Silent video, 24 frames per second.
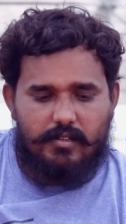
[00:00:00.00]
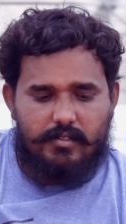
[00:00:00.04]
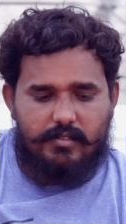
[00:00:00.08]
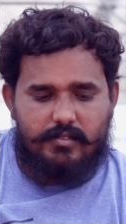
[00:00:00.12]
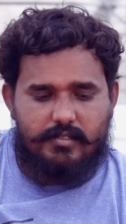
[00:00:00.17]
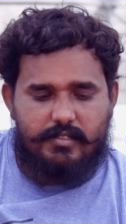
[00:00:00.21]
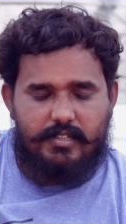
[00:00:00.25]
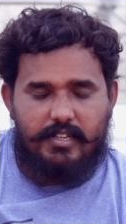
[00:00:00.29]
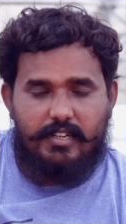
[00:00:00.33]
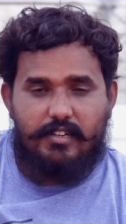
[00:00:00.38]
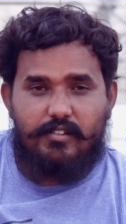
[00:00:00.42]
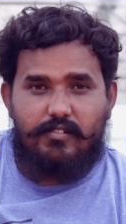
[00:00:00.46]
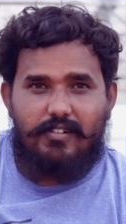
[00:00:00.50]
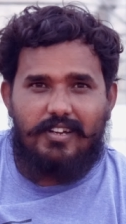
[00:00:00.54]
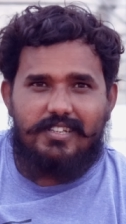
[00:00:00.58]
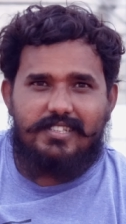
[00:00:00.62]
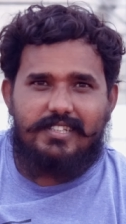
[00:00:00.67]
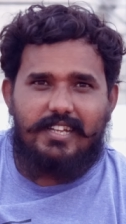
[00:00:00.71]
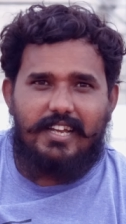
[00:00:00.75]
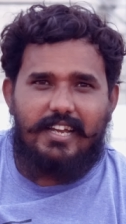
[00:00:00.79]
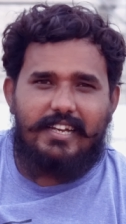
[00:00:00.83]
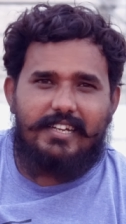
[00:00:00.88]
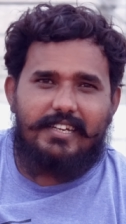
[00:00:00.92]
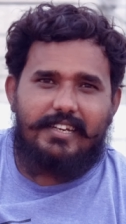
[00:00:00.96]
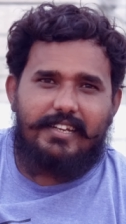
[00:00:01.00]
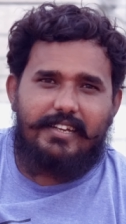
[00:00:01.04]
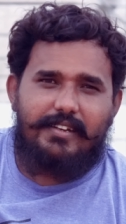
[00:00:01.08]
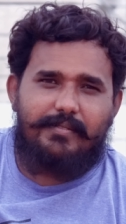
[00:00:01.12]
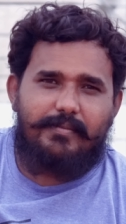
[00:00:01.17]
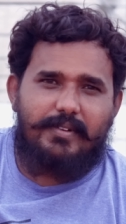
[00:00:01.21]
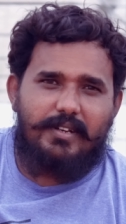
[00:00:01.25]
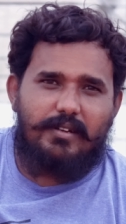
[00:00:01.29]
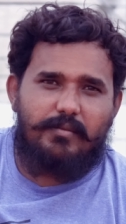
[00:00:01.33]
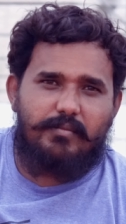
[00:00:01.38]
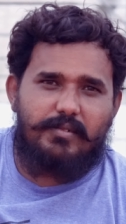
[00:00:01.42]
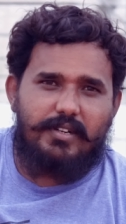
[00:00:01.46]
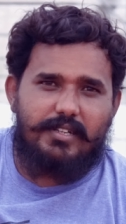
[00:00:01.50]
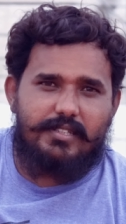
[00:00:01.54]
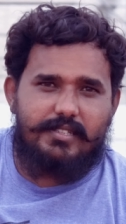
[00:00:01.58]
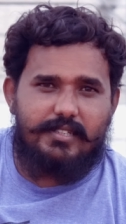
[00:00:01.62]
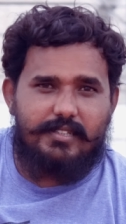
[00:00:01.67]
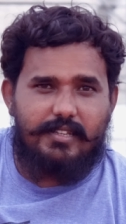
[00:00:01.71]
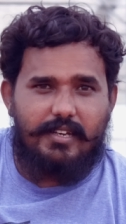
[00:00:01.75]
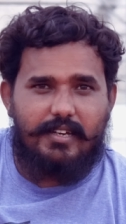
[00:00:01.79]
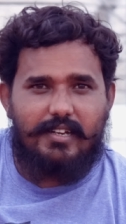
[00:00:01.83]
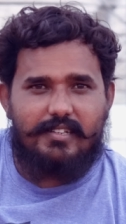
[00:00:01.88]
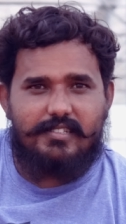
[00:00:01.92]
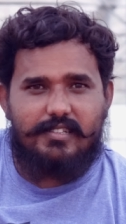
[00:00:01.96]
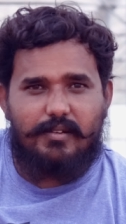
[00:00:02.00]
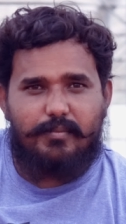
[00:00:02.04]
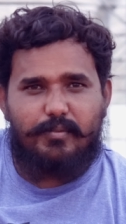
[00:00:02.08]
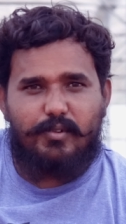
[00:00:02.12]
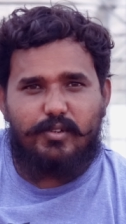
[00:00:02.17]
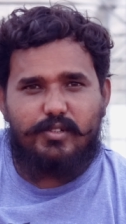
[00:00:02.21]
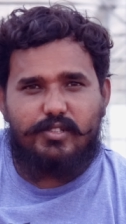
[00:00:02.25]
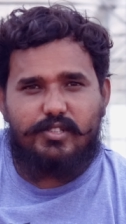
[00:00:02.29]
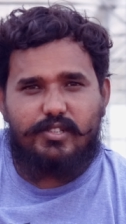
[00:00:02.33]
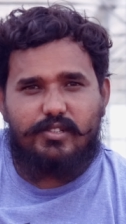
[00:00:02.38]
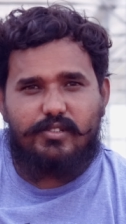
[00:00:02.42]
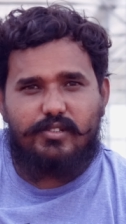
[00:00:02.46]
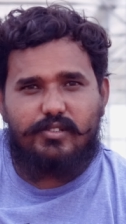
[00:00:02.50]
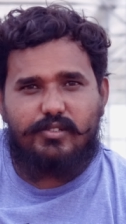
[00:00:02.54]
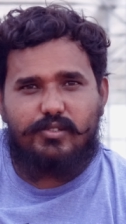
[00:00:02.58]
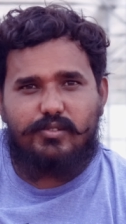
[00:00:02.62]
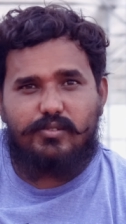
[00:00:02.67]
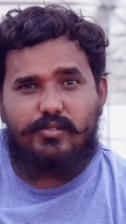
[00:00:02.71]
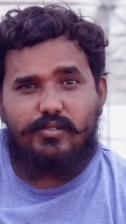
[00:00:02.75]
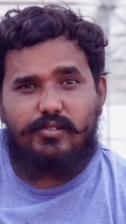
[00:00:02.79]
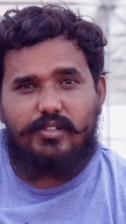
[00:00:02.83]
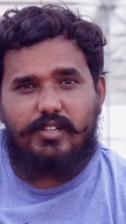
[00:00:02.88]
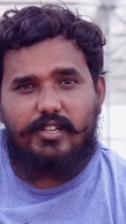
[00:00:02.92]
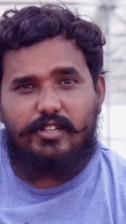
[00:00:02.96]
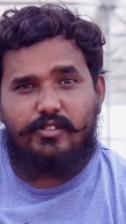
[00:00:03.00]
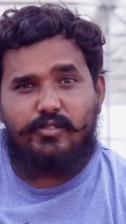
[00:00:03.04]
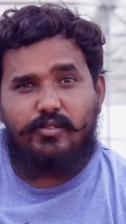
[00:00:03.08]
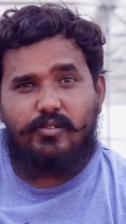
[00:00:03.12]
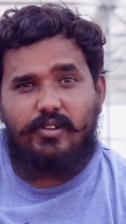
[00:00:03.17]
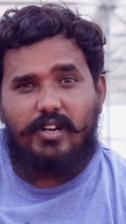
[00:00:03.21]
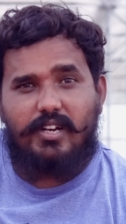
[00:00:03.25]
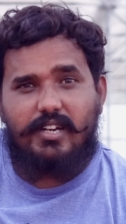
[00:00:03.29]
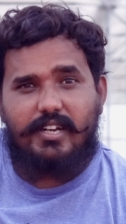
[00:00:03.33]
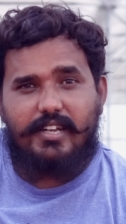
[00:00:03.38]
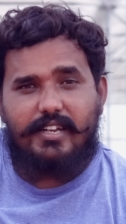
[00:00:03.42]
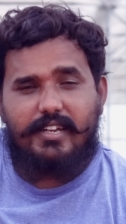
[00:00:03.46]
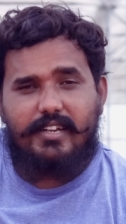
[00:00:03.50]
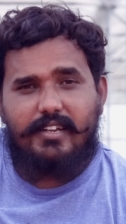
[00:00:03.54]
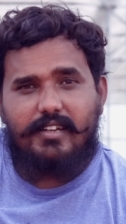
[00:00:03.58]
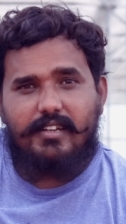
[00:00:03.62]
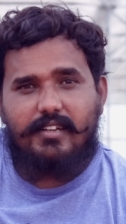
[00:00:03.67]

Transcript: శ్రీనివాస్ నాయక్ని మనం ఖచ్చితంగా సపోర్ట్ చేయవచ్చు ఎందుకంటే